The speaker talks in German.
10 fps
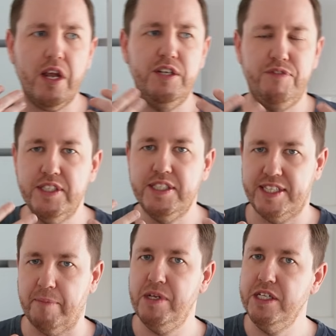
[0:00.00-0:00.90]
Ich finde sie
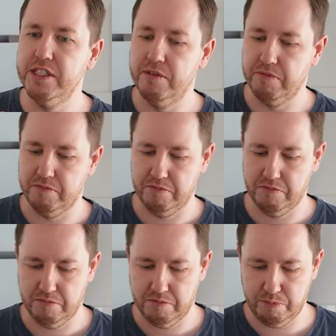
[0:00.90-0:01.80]
sehr mild
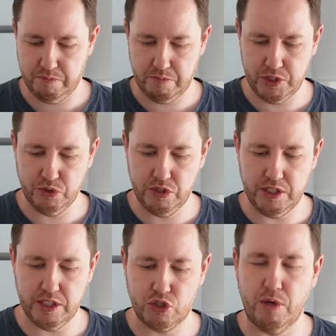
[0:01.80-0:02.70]

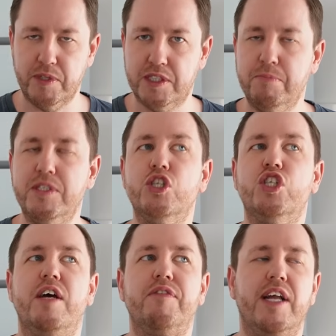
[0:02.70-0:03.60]
persönlich. Es kommt jetzt ein bisschen
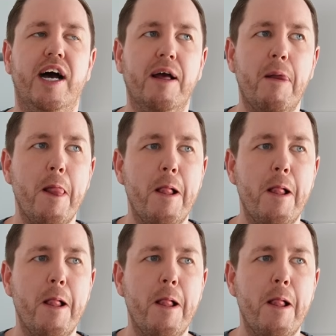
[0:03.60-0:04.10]
Schärfe nach.